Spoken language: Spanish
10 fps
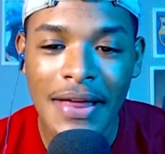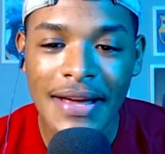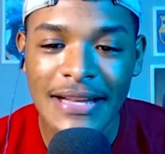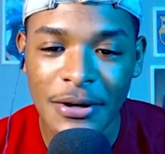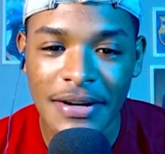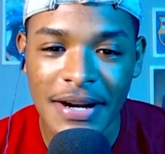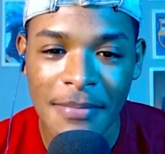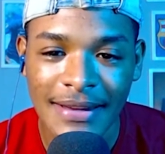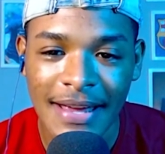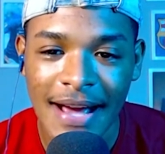adentro, el
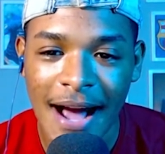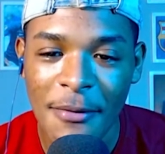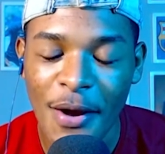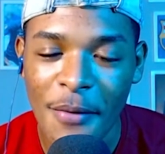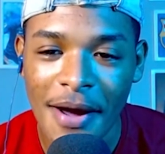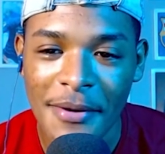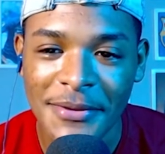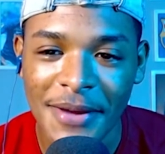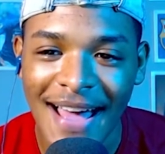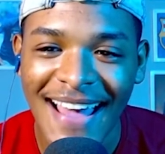remate de Gaby lo había
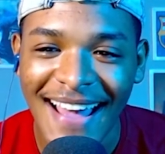visto.